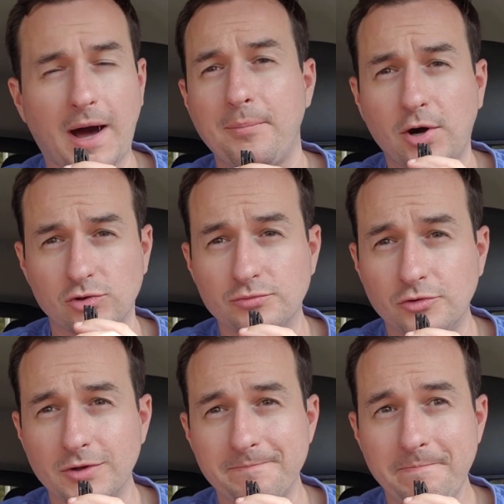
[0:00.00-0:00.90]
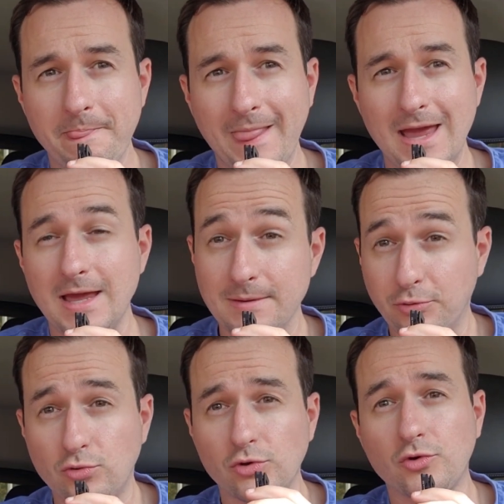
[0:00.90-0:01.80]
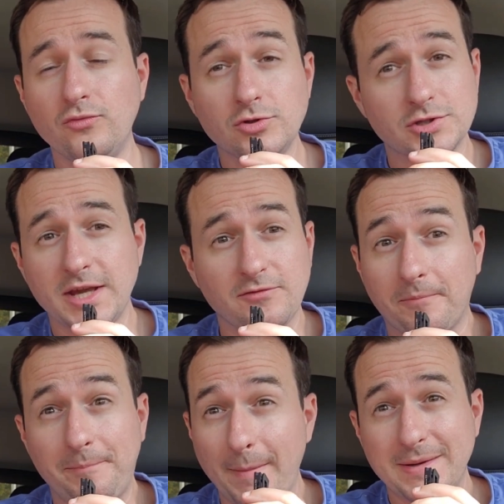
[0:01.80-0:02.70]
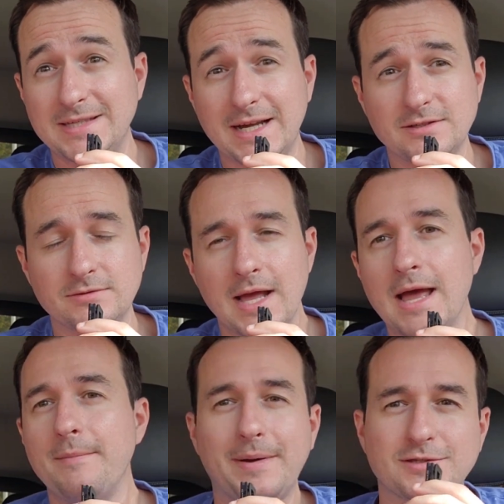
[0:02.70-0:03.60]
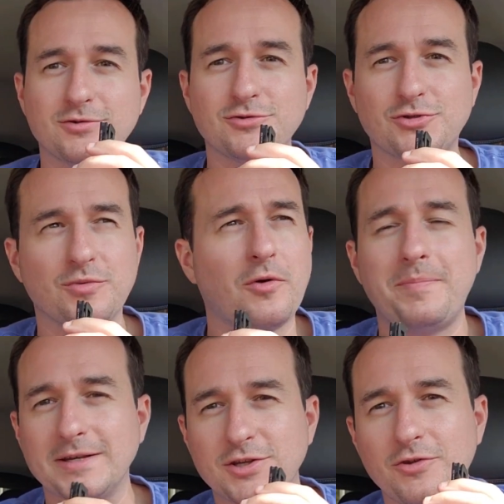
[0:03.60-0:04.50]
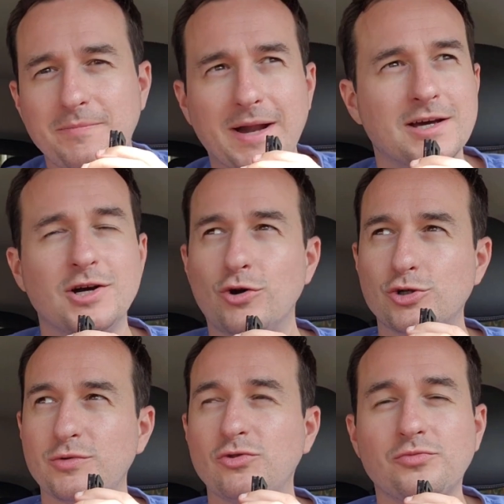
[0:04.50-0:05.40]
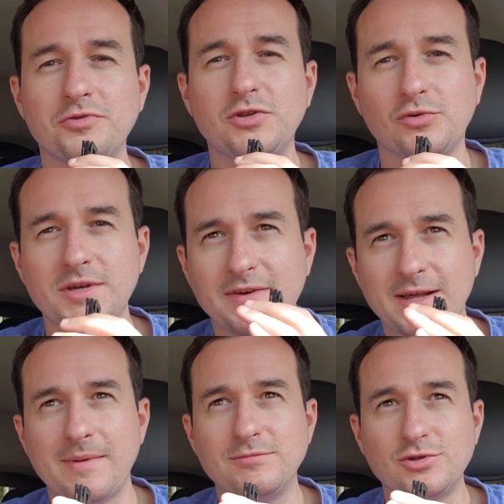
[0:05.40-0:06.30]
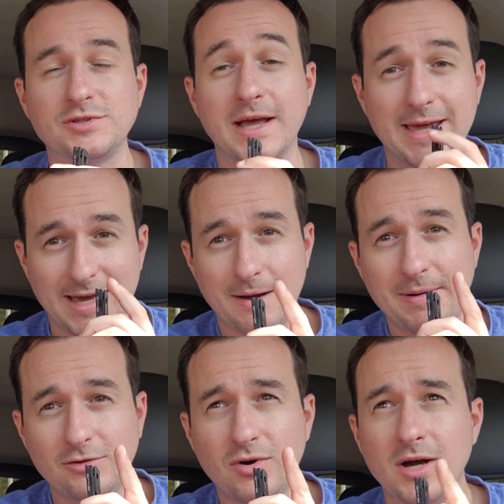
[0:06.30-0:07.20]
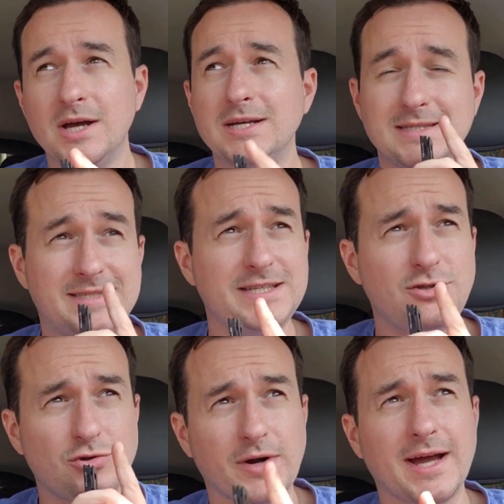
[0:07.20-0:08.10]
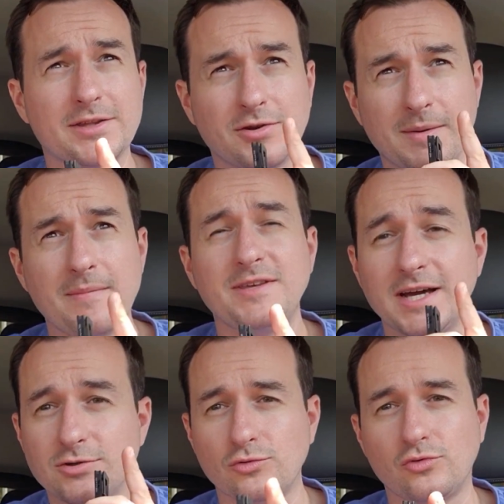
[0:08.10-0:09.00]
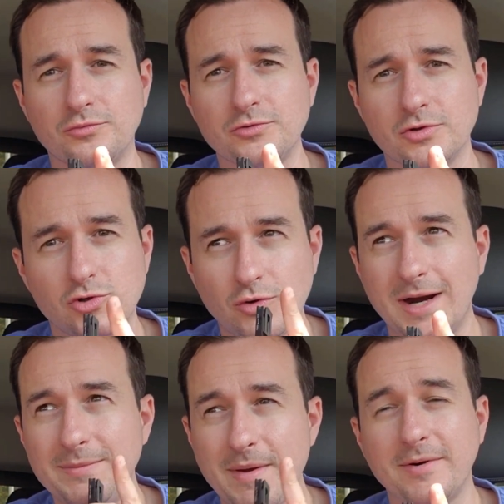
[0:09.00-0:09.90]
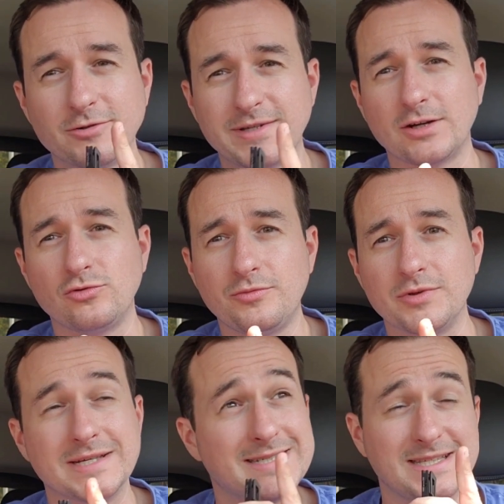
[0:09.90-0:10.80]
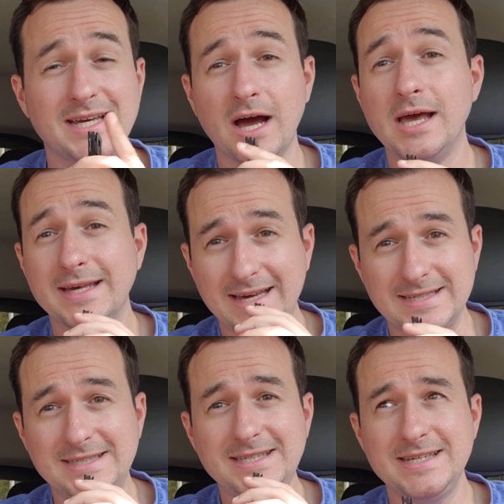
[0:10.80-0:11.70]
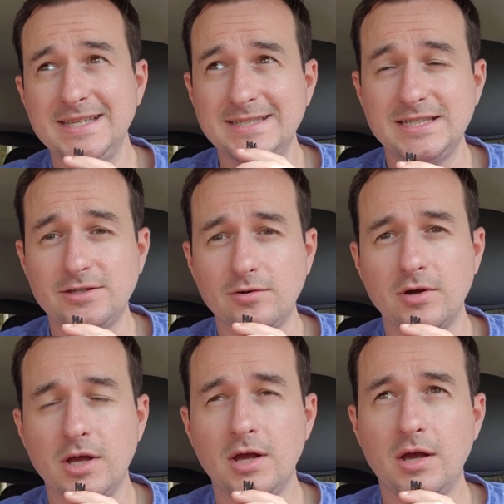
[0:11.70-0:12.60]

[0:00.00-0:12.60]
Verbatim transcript: par rapport à tout le monde et beaucoup d'entre vous, je sais, que vont pas passer à l'action parce que justement, personne n'en parle. Aujourd'hui, tout le monde est tourné vers les mêmes choses. Et rappelle-toi, si tu regardes dans la même direction que tout le monde, tu auras les mêmes résultats que tout le monde, c'est-à-dire quasi inexistants.